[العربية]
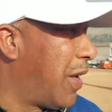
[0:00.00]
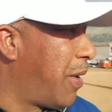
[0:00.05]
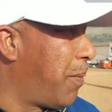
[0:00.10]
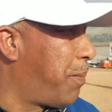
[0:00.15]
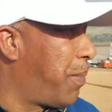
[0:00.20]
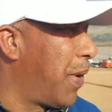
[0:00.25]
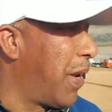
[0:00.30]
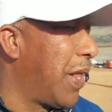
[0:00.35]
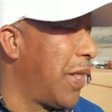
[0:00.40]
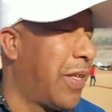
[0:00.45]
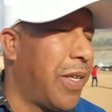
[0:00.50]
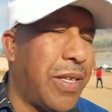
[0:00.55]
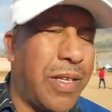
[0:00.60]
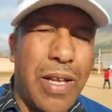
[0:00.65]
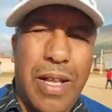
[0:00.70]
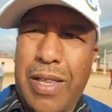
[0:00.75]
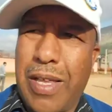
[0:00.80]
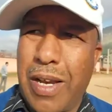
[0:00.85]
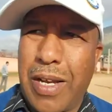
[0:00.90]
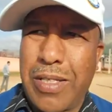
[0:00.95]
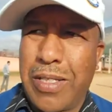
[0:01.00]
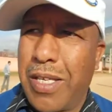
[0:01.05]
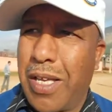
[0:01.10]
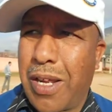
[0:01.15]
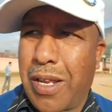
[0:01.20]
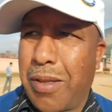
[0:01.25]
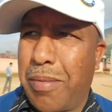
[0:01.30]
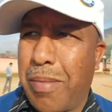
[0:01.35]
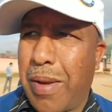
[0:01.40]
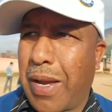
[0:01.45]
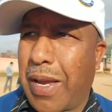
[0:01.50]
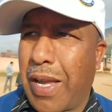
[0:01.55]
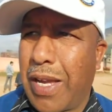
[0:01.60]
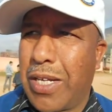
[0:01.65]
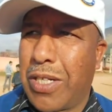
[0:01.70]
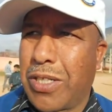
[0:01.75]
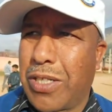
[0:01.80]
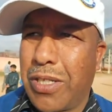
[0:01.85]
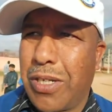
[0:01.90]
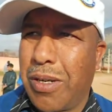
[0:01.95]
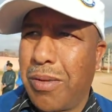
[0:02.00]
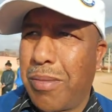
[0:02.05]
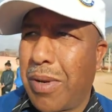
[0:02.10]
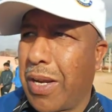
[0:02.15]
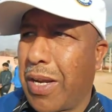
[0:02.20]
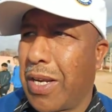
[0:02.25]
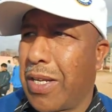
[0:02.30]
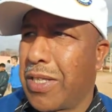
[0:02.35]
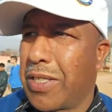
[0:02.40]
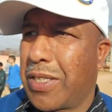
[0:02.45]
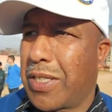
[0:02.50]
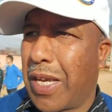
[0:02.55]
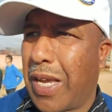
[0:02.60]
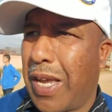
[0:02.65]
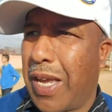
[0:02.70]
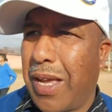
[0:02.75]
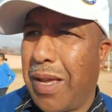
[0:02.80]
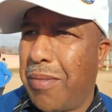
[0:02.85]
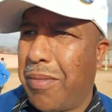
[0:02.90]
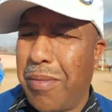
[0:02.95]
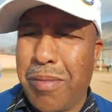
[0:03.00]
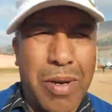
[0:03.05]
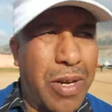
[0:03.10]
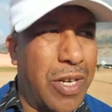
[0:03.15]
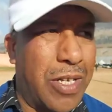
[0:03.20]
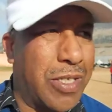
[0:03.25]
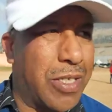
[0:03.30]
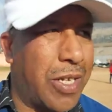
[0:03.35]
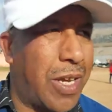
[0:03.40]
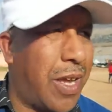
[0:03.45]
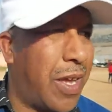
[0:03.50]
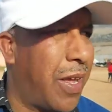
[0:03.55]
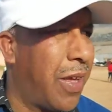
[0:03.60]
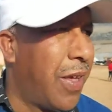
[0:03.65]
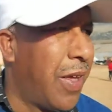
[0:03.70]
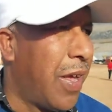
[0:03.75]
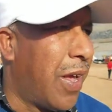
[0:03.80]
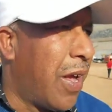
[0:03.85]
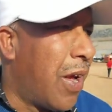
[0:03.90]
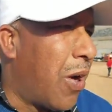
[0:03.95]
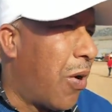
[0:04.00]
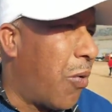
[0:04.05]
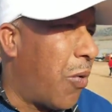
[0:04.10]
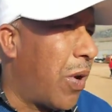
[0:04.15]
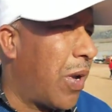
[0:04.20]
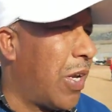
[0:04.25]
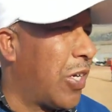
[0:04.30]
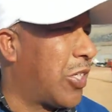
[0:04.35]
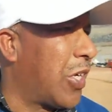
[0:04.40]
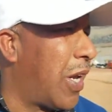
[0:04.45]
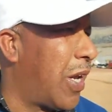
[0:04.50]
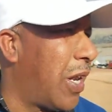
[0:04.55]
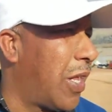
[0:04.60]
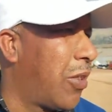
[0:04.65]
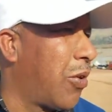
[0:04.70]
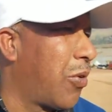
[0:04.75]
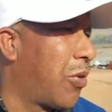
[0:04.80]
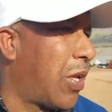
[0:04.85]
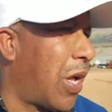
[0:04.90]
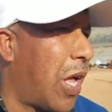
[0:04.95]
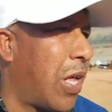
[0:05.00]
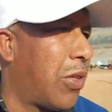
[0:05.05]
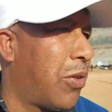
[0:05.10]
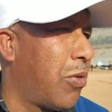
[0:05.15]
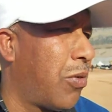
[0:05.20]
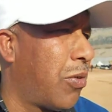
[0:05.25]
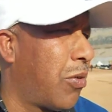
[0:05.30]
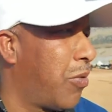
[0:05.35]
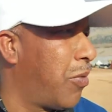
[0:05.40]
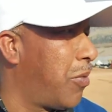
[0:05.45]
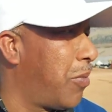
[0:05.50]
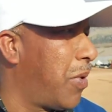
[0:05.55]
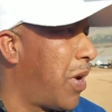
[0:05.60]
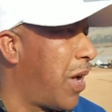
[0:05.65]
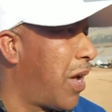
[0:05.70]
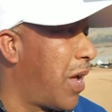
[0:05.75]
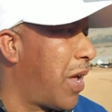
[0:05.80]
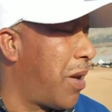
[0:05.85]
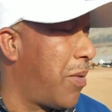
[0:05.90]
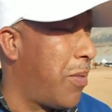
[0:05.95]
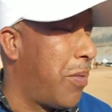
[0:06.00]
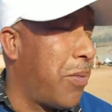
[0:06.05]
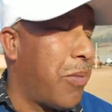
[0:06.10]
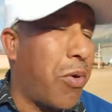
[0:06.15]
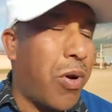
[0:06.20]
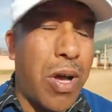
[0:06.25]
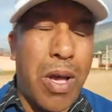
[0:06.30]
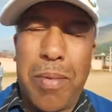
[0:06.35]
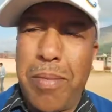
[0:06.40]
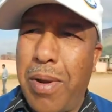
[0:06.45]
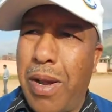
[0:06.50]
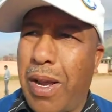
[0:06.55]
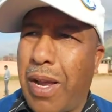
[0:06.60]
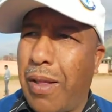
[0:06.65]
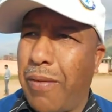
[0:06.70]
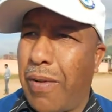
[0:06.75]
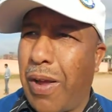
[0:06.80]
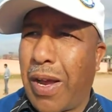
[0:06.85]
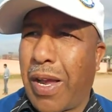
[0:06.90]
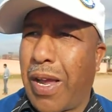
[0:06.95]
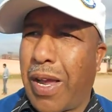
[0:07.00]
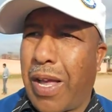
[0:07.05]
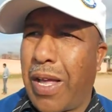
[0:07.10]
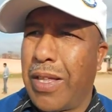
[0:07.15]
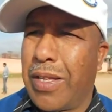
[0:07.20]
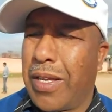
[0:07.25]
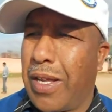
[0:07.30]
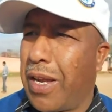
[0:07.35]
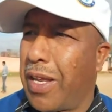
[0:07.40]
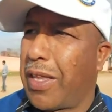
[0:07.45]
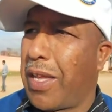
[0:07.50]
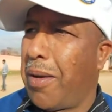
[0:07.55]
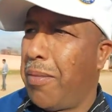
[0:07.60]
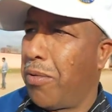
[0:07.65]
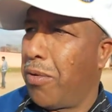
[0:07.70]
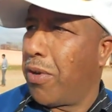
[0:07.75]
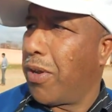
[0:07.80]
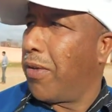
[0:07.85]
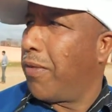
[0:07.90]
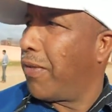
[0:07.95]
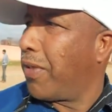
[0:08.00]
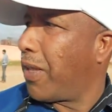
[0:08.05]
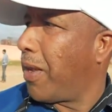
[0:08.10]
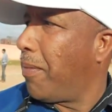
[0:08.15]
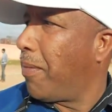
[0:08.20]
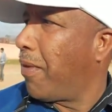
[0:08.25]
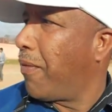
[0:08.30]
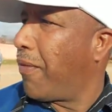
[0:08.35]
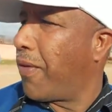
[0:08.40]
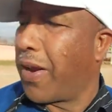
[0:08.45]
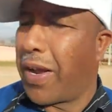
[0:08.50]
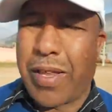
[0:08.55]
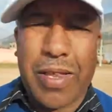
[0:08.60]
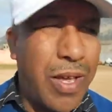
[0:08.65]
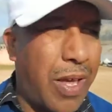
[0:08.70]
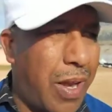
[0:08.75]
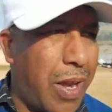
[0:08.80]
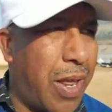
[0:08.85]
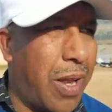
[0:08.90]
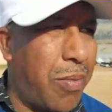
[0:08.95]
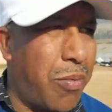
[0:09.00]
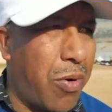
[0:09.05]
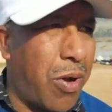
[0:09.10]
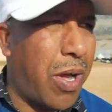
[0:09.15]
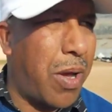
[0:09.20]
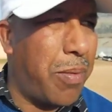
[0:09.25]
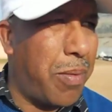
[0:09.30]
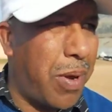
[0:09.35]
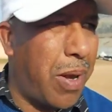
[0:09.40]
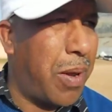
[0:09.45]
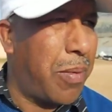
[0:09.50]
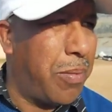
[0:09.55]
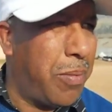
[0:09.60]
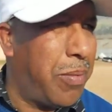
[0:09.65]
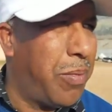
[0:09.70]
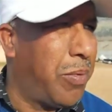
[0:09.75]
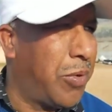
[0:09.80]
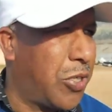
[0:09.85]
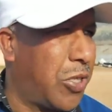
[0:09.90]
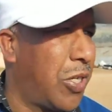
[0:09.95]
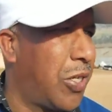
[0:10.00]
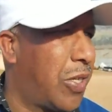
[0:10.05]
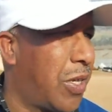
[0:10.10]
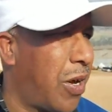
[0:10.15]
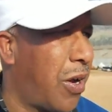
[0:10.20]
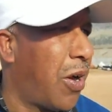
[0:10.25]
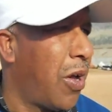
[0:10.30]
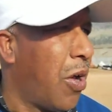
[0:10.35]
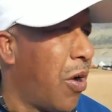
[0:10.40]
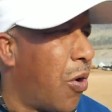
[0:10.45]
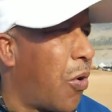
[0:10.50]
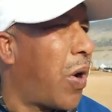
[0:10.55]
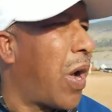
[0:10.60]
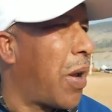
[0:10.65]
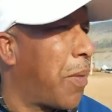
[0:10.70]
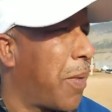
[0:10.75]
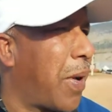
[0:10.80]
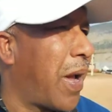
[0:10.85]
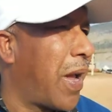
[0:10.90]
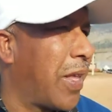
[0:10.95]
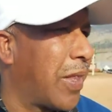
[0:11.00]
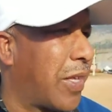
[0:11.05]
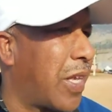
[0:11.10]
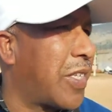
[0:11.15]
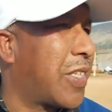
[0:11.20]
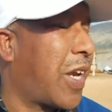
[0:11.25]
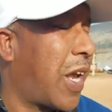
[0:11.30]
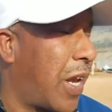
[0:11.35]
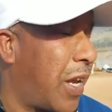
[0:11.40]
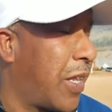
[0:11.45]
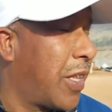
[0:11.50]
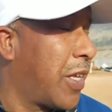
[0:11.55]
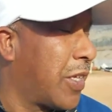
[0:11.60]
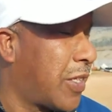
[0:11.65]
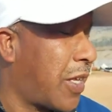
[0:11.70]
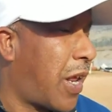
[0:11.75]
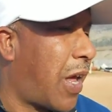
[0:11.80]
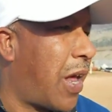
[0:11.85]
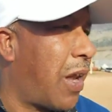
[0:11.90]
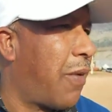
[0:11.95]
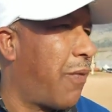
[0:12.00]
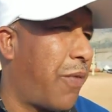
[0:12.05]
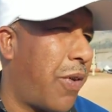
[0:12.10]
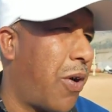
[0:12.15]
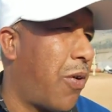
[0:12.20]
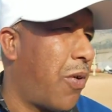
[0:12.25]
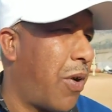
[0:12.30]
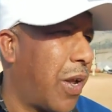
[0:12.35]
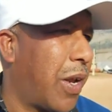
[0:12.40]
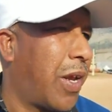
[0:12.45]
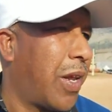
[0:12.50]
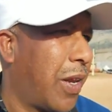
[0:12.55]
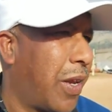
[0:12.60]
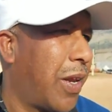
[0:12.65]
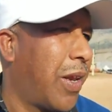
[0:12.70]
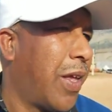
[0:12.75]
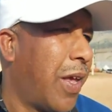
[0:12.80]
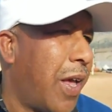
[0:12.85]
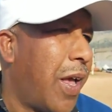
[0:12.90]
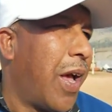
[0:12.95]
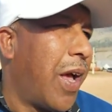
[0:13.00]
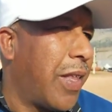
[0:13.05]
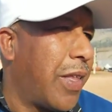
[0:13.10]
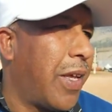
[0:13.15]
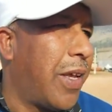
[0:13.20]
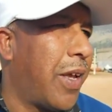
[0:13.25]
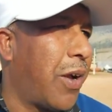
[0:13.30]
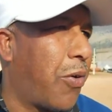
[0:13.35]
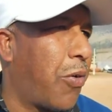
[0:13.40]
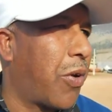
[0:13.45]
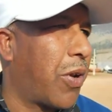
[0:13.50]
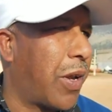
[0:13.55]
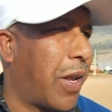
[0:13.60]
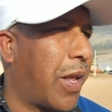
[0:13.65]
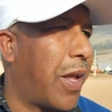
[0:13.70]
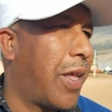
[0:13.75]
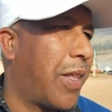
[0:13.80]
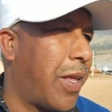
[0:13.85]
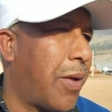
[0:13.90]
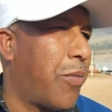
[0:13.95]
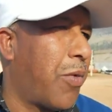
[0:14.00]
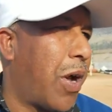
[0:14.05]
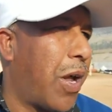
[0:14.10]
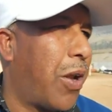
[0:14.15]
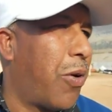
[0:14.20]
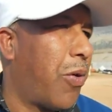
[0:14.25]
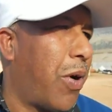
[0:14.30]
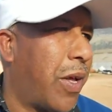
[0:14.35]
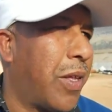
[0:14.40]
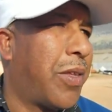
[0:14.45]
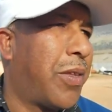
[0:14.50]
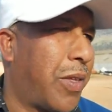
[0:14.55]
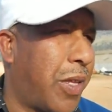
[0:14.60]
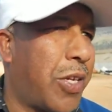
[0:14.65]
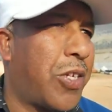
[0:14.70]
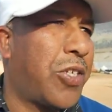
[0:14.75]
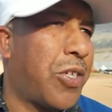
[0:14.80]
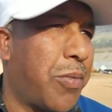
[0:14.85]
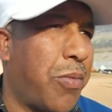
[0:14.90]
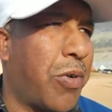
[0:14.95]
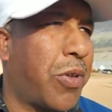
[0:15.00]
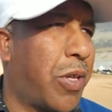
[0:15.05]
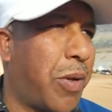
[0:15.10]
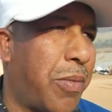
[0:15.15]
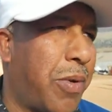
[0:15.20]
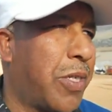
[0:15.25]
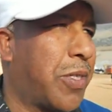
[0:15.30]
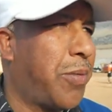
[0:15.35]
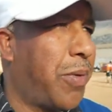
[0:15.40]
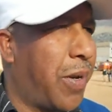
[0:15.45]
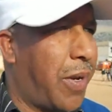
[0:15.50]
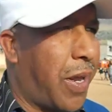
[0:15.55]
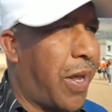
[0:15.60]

بيلانتي آه، آه، ديال تكزيرت ما كانش ما كان صحيح ما كان صحيح هو اللي جعلنا نديروا تعادل وما المقابله كانت الحقيقه ديالنا تحمل تحمل الفريق تاعنا المقابله بشده وكان بغى ينتصر كان الانتصار حليفنا ولكن هذه هي كره القدم واحد لواحد النتيجه مرضيه بالنسبه لنا